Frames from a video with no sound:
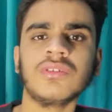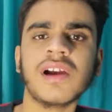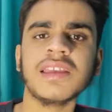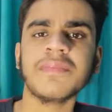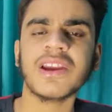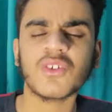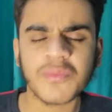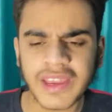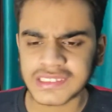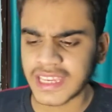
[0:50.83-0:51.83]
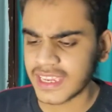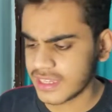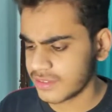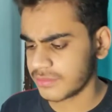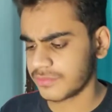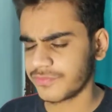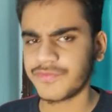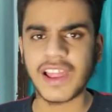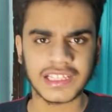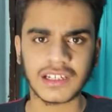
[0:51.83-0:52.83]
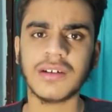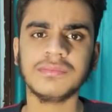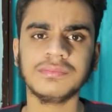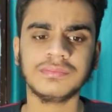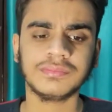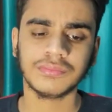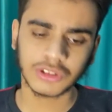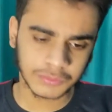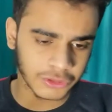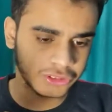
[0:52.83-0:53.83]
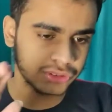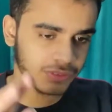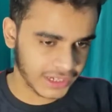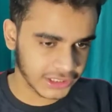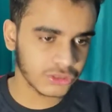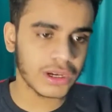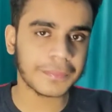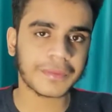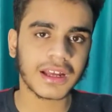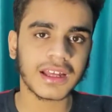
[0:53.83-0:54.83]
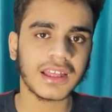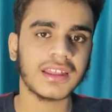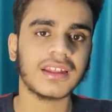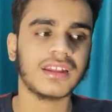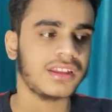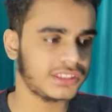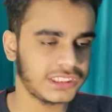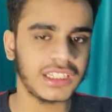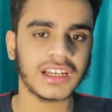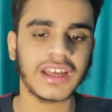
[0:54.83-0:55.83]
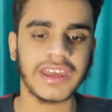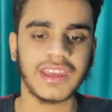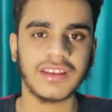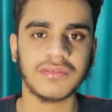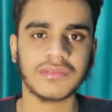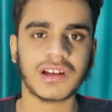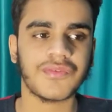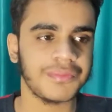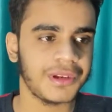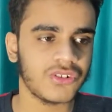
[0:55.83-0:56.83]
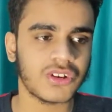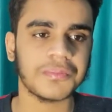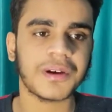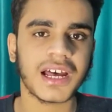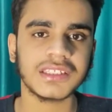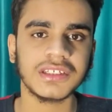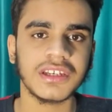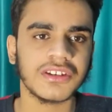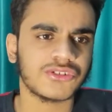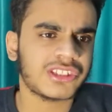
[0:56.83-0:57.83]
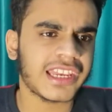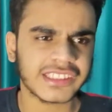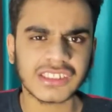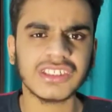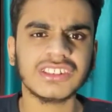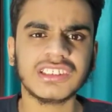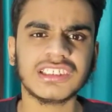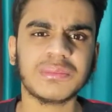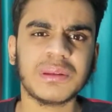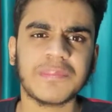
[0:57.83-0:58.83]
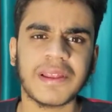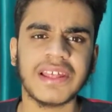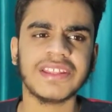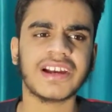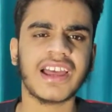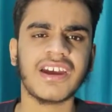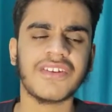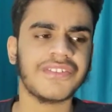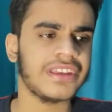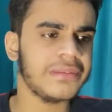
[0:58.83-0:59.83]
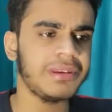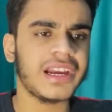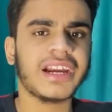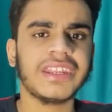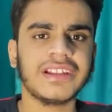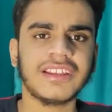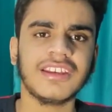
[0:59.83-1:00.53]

तो गाइज माइक्रोमैक्स आई वेलकम बहुत बहुत स्वागत हो आपका अच्छा लगा है काफ़ी महीनों के बाद कुछ ऐसा ही सीन था जैसे मैंने पहले दिखाया रियल मी आगे निकल